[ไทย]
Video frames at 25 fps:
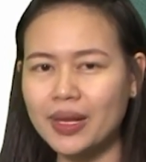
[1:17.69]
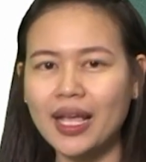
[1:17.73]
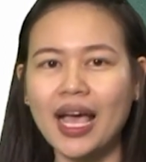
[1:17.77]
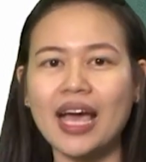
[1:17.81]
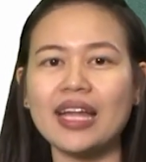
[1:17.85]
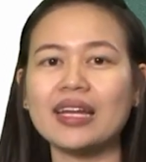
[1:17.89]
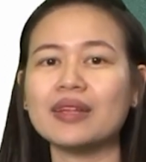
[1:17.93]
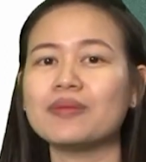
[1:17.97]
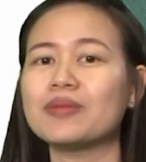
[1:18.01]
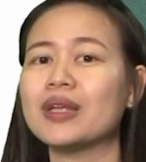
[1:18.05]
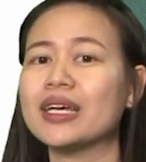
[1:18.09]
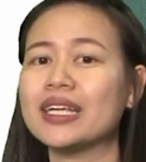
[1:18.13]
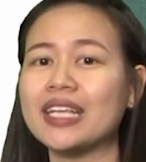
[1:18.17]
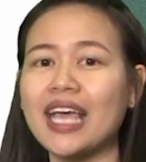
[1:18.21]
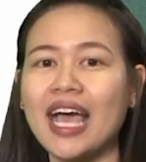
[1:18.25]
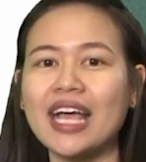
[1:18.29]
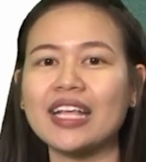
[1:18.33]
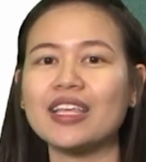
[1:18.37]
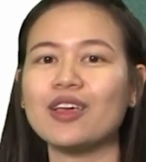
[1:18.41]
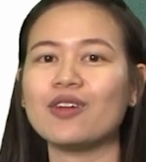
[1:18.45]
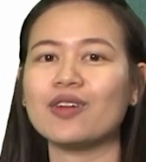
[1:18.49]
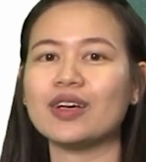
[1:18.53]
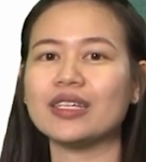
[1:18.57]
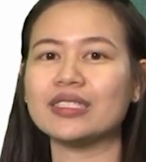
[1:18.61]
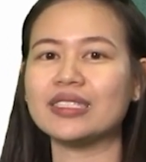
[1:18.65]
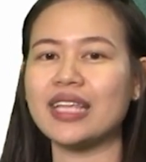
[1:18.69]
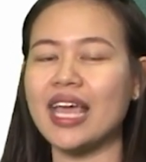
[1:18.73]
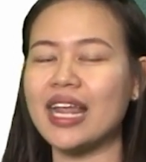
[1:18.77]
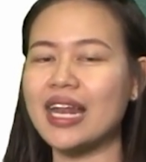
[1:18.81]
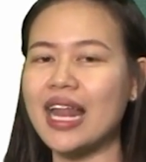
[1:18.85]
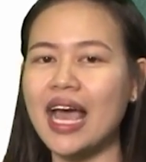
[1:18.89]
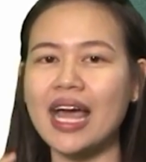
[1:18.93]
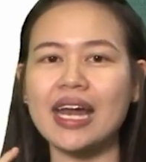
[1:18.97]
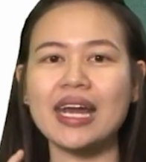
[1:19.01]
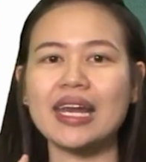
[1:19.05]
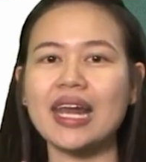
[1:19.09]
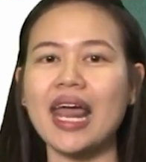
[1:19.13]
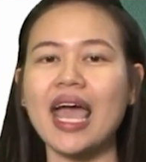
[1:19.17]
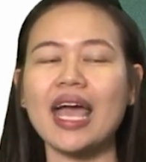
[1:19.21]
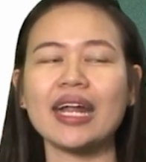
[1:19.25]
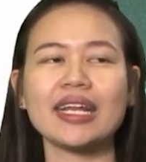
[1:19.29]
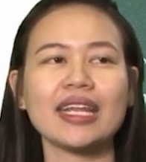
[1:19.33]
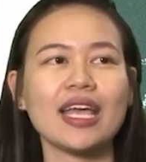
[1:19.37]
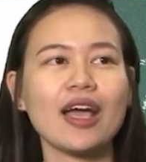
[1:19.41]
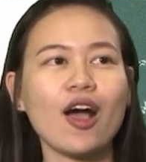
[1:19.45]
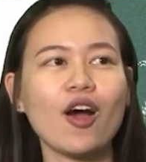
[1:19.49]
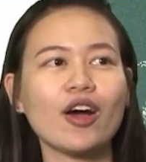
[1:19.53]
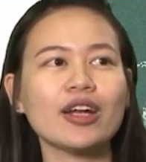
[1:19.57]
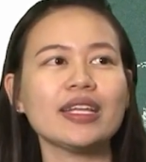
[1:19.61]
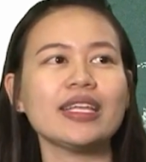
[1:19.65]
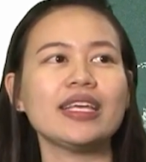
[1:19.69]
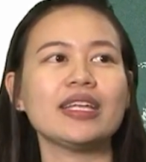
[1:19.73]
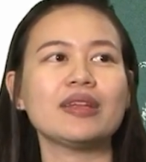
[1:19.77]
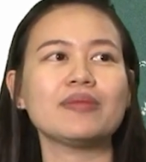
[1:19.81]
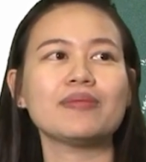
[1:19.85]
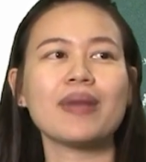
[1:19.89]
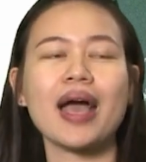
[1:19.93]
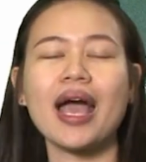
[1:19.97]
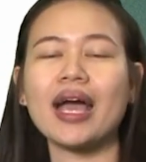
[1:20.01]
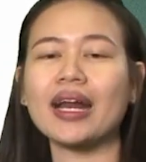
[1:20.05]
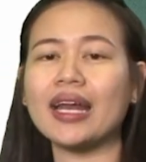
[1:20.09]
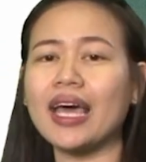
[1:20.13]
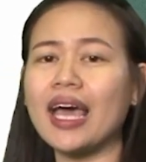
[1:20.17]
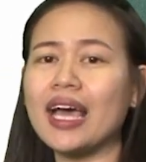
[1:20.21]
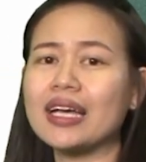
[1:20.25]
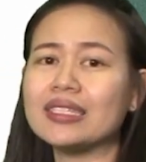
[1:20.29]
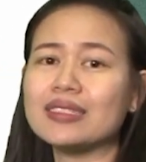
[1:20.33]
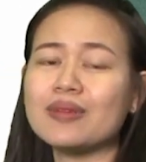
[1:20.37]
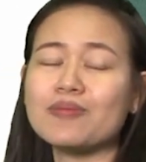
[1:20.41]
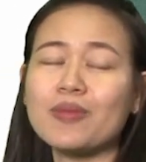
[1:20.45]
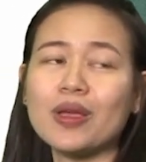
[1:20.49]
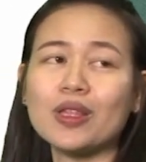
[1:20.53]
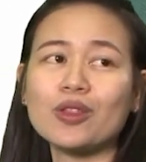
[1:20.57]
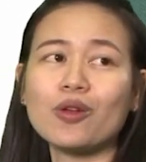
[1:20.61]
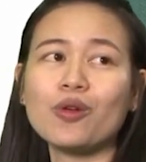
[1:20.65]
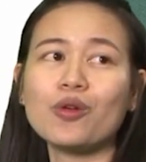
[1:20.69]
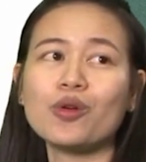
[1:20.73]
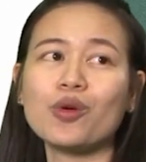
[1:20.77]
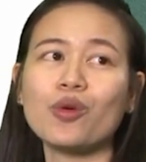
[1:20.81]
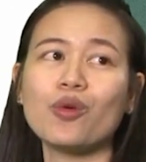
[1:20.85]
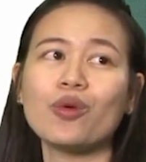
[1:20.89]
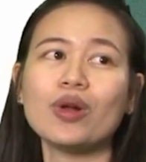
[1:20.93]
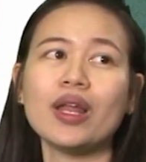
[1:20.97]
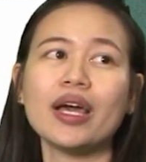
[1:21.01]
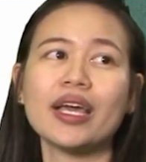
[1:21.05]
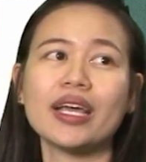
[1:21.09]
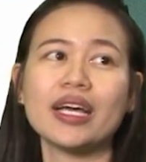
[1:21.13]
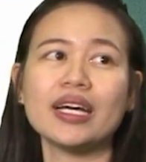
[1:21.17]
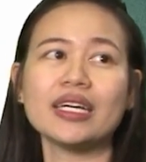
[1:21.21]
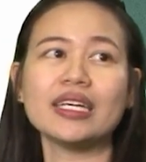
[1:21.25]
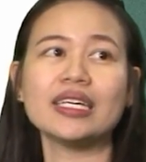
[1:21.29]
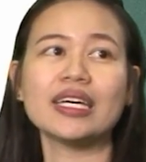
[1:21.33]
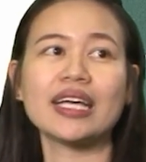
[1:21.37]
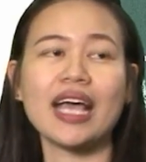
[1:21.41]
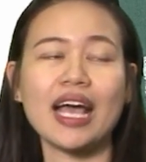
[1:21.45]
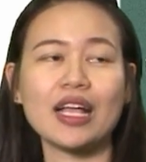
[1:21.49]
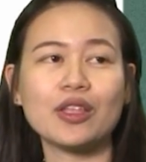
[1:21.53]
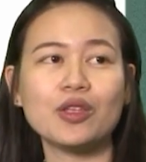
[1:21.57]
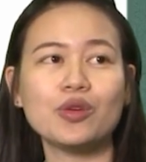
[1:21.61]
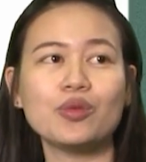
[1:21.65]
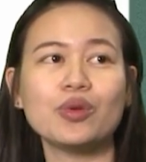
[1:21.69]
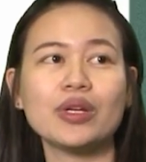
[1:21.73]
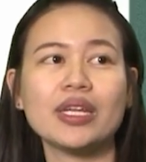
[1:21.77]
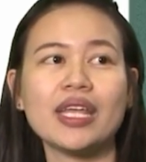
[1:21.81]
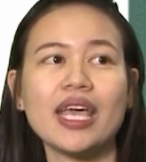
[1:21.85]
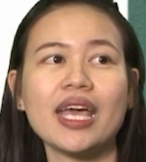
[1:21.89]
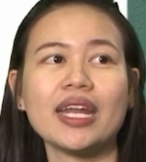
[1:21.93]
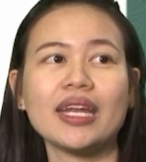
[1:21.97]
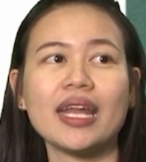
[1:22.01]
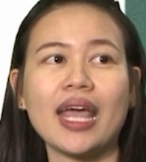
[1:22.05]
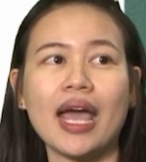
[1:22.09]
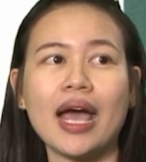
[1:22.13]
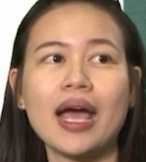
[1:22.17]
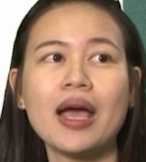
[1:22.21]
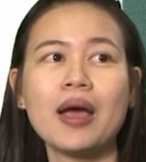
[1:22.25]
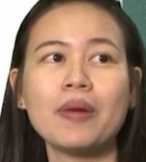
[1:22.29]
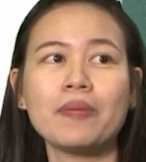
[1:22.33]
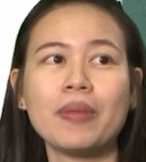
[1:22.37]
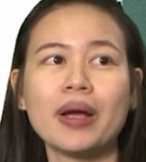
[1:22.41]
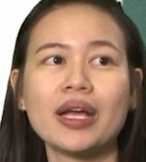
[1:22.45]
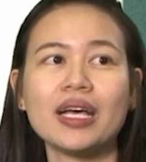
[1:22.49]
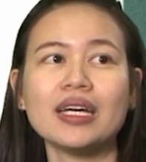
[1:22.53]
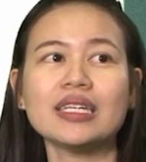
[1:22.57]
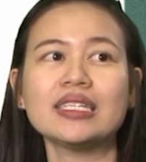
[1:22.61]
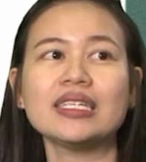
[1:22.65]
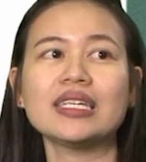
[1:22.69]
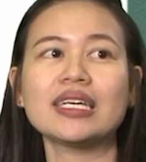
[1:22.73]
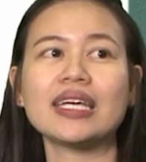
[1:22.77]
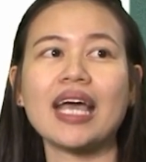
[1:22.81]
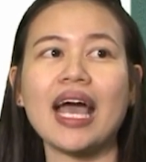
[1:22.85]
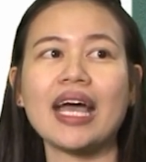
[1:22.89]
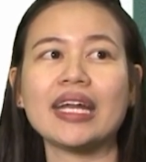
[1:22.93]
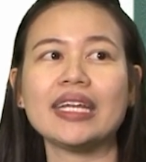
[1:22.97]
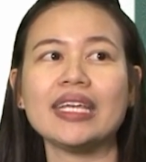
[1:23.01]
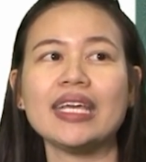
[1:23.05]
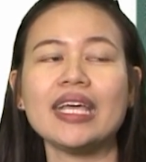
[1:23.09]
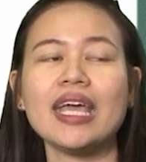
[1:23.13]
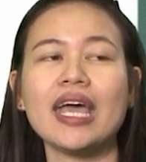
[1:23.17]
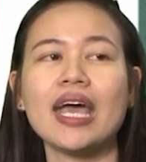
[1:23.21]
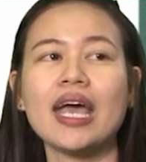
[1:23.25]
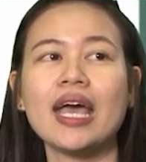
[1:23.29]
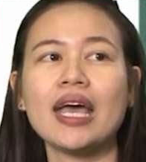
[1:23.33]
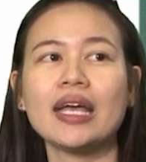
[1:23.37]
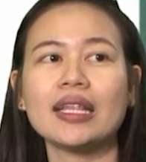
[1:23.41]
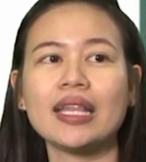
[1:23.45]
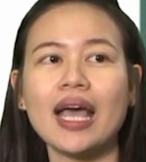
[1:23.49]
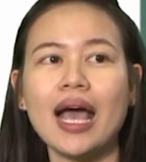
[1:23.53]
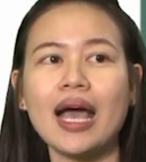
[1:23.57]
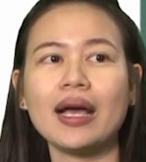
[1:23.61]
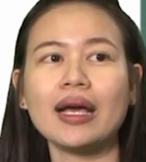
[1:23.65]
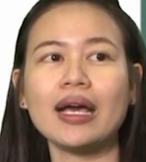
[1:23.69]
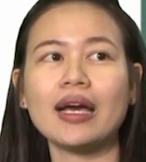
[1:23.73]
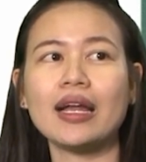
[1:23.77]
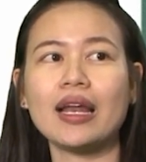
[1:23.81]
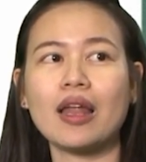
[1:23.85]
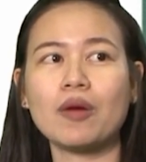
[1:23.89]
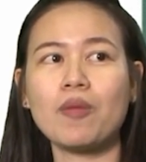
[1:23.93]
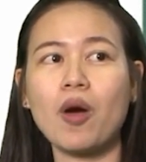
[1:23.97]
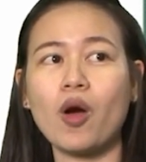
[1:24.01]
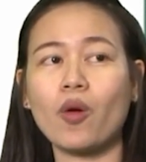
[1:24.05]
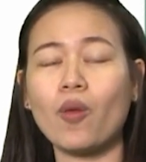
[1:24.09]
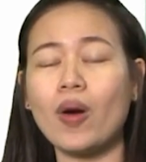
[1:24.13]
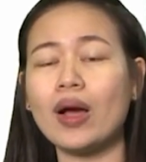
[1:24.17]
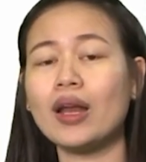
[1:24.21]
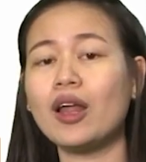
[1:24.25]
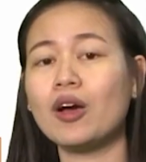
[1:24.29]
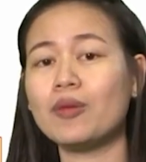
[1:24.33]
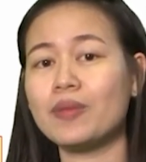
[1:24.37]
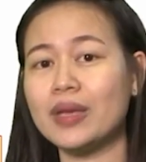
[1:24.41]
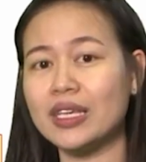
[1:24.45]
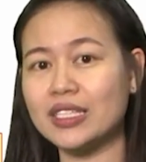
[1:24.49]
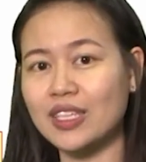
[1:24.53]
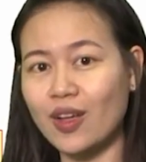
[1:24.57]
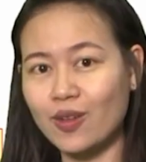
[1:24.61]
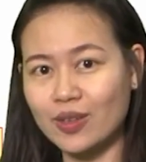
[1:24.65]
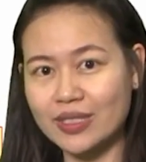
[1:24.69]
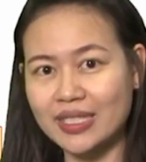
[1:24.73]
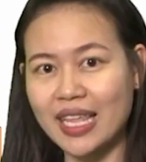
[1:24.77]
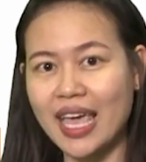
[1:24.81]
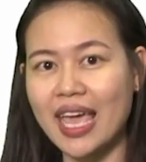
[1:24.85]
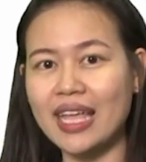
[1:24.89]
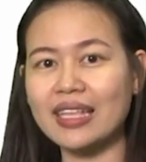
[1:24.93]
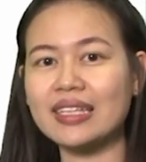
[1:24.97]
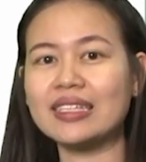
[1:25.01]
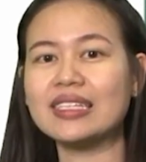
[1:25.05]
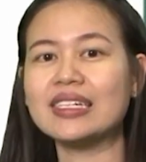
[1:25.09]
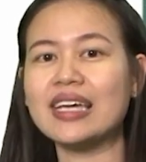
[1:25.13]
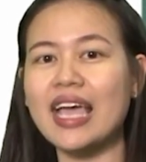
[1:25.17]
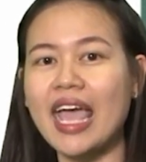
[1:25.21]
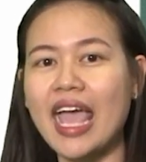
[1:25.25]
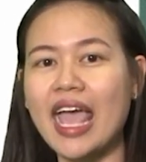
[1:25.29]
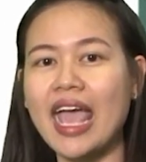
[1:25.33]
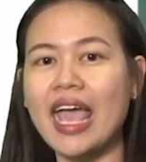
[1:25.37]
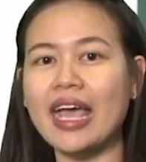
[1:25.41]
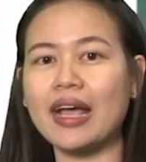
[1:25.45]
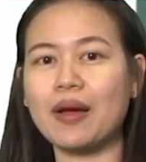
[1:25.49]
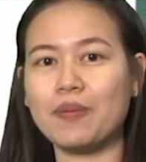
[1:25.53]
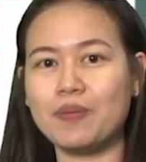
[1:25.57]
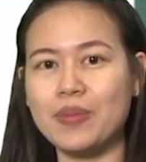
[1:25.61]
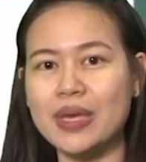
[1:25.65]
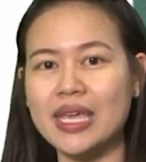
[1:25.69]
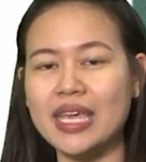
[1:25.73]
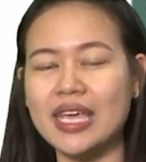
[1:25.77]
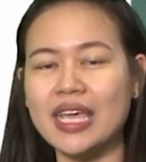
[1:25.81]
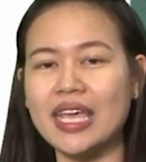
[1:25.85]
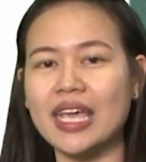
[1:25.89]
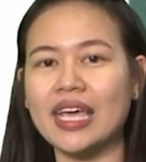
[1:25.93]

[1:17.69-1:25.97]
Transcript: การดำเนินการเกี่ยวกับเซต อันแรกนี้ฮอตฮิตมากนะคะจำเป็นต้องรู้เลยก็คือการยูเนียนเนี่ยมันก็คือการที่ถ้าเกิดเราบอกว่าเรามี2เซตคือ A กับ B